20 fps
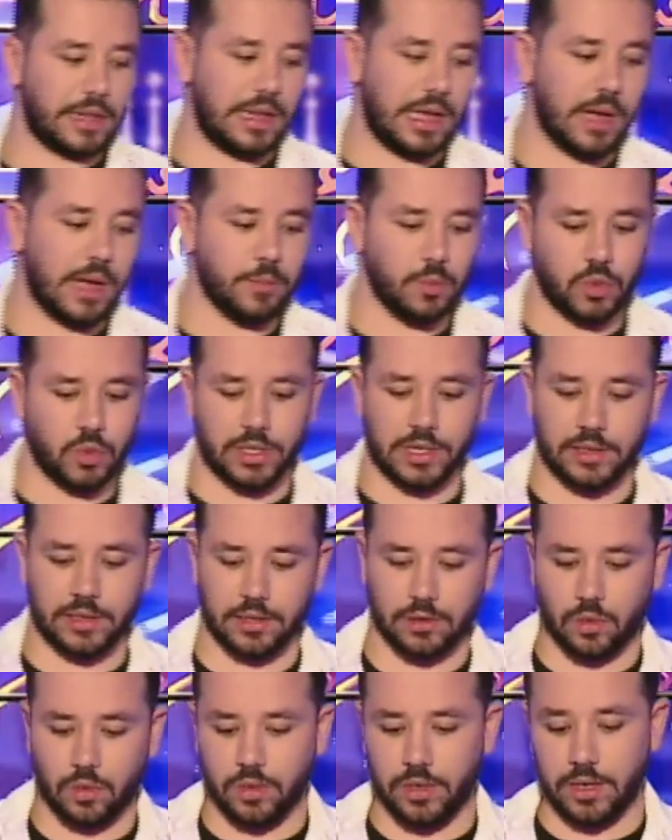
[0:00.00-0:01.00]
العام واش تقدر
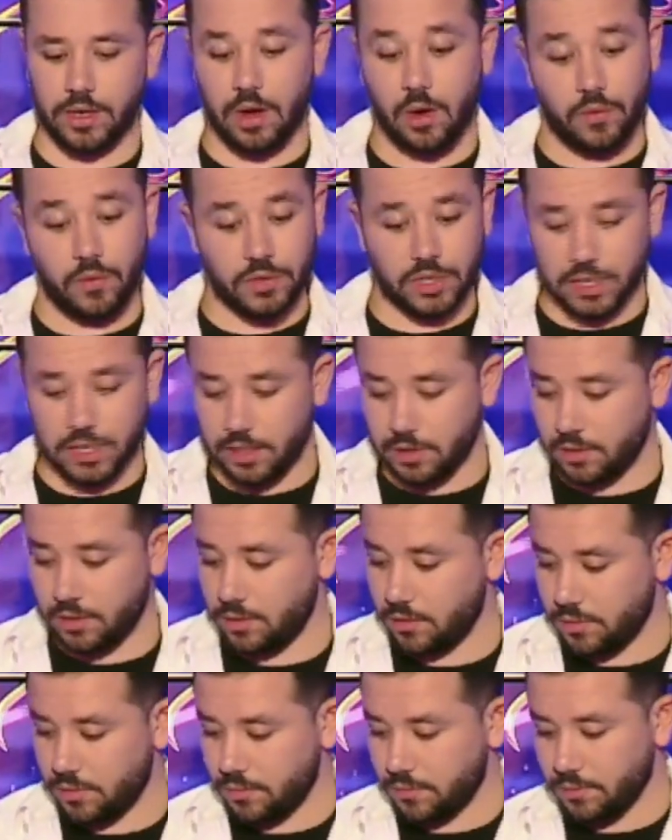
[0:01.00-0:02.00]
تقول لي او فشلت
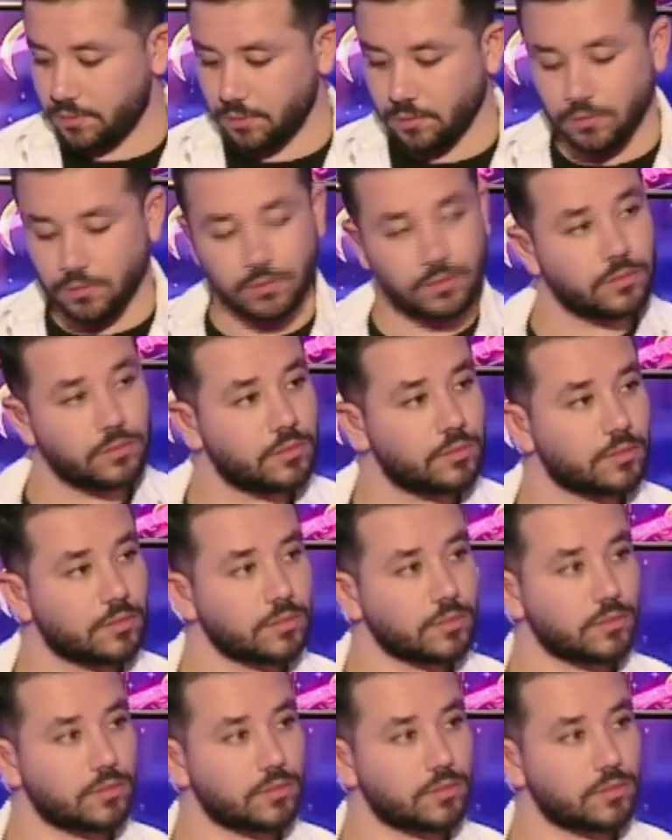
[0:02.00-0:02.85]
آه، طبعا